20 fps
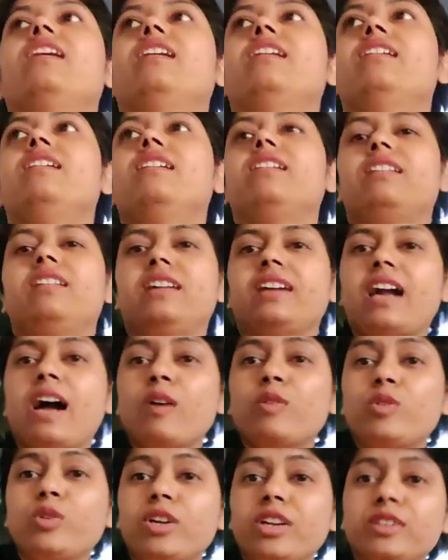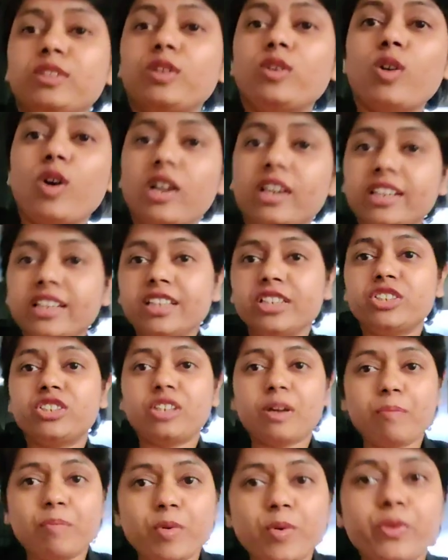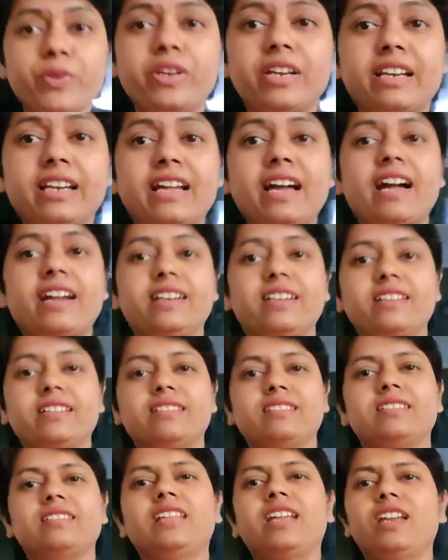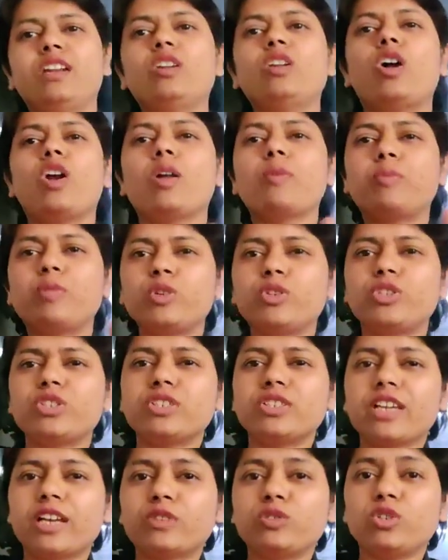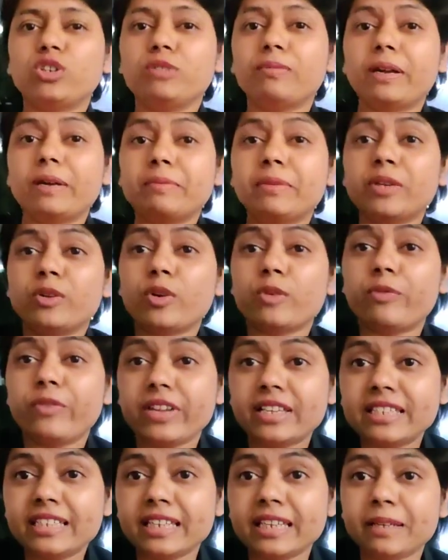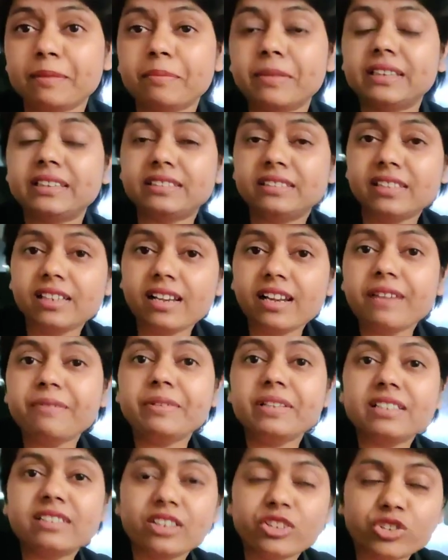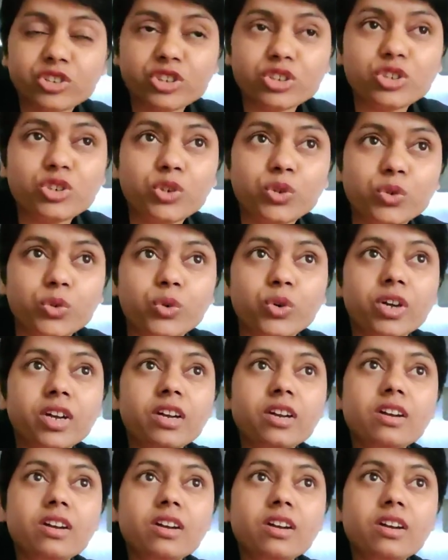एंड लाइक हाउ टू गेट द नॉलेज सपोर्ट एंड गाइडेंस देर आर लॉट ऑफ क्वेश्चन एक्चुअली माइट बी योर फेसिंग बट स्टिल आई विल सजेस्ट यू